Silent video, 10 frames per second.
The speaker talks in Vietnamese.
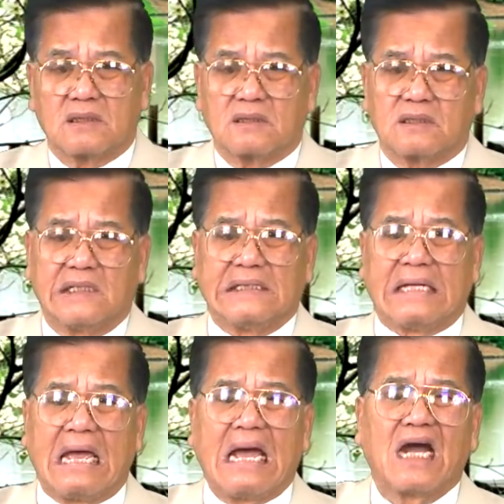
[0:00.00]
trị
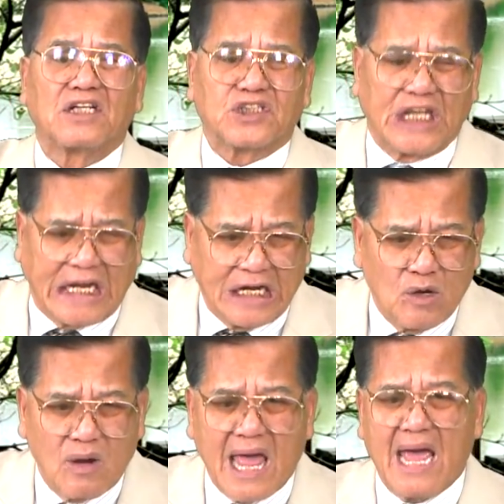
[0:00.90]
giá hàng tỷ
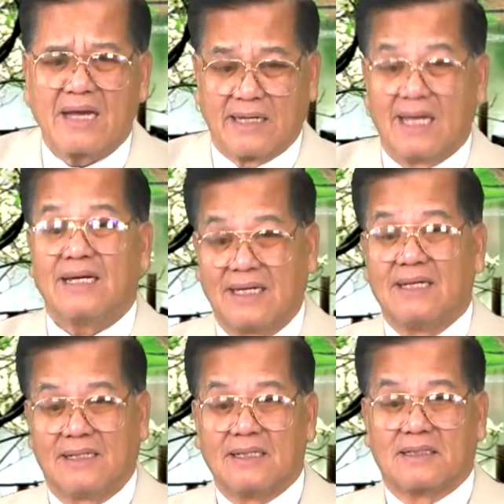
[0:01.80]
đô la đấy
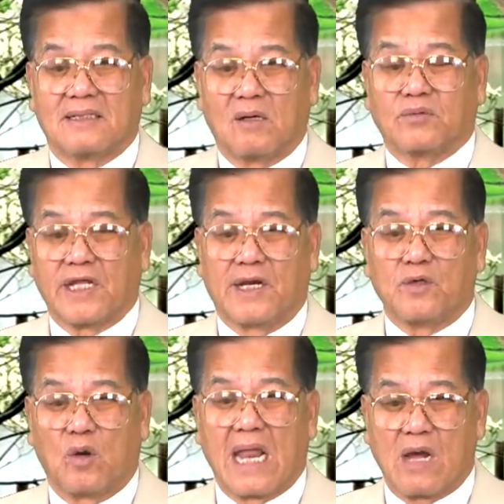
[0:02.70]
đồng tiền
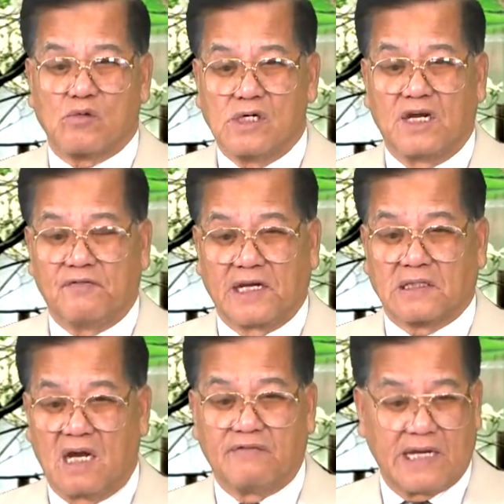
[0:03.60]
đô la của người Việt
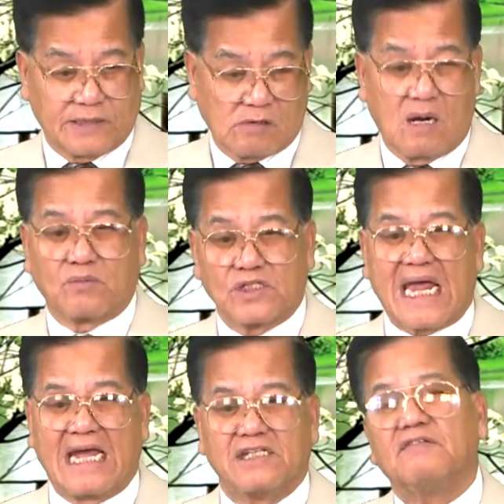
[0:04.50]
gửi về tàu cộng nó
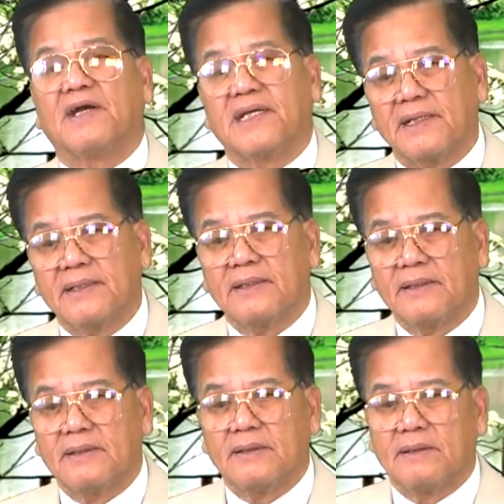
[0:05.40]
xài như vậy đấy
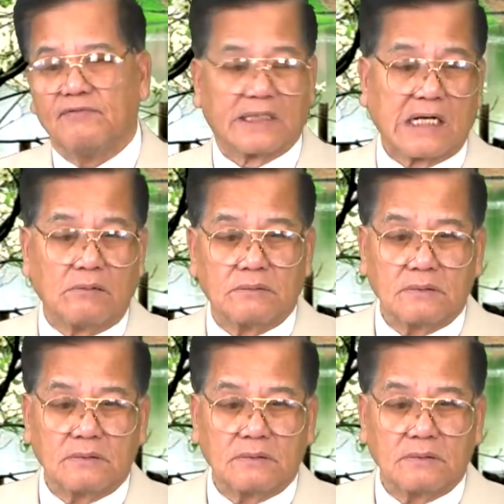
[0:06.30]
Việt cộng